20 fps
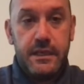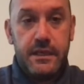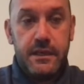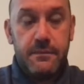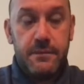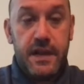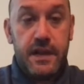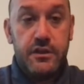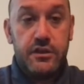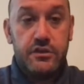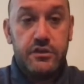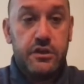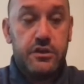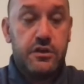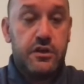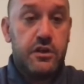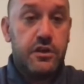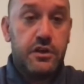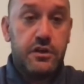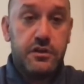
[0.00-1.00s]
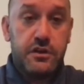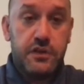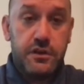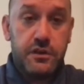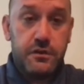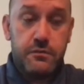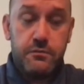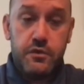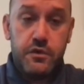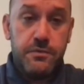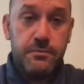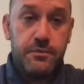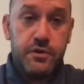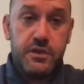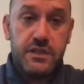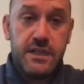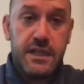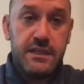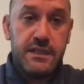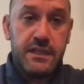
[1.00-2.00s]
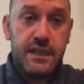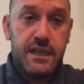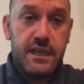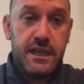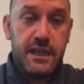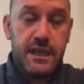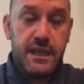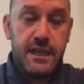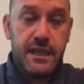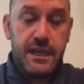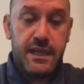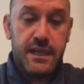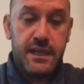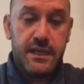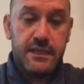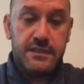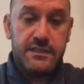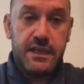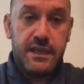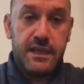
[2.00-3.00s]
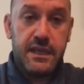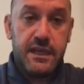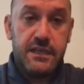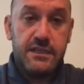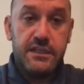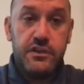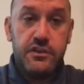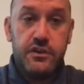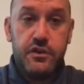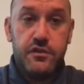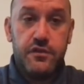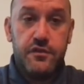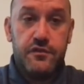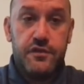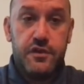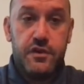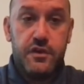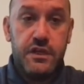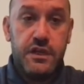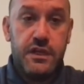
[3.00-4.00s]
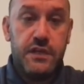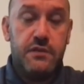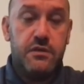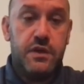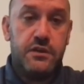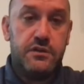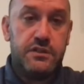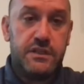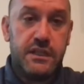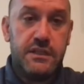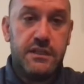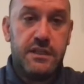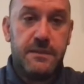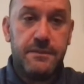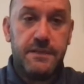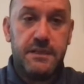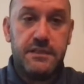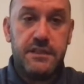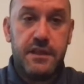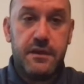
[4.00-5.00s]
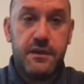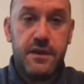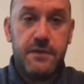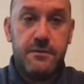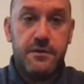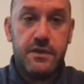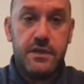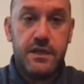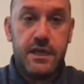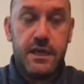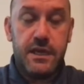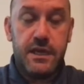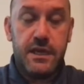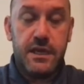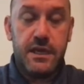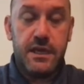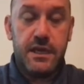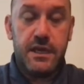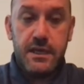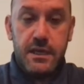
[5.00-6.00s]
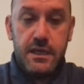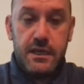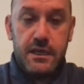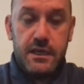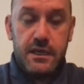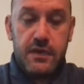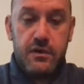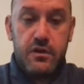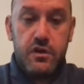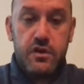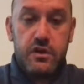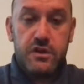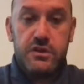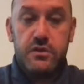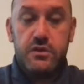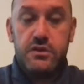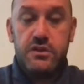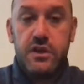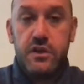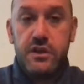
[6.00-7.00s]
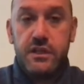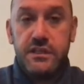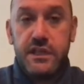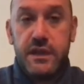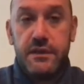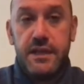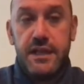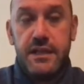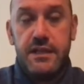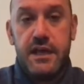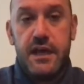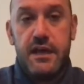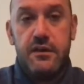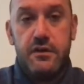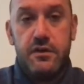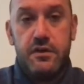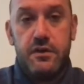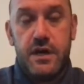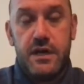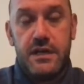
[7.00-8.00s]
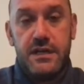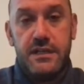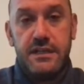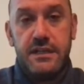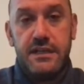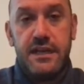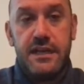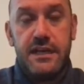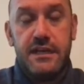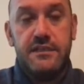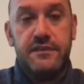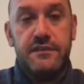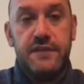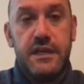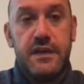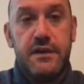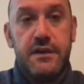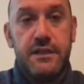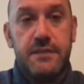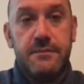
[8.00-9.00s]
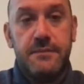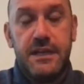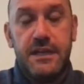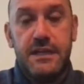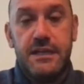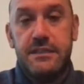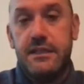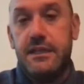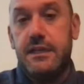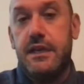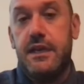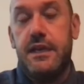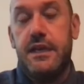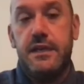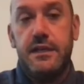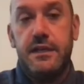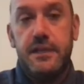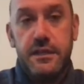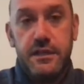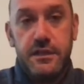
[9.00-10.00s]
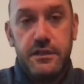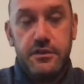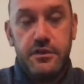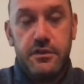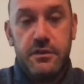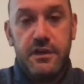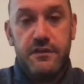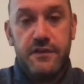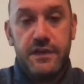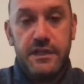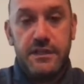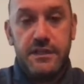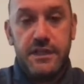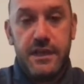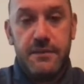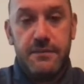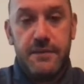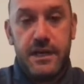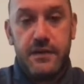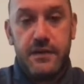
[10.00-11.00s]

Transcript: para nosotros es muy importante ese, ese triunfo y bueno, sí, también sabíamos que, que con los resultados que se habían dado Argentina clasificaba también, así que doble felicidad para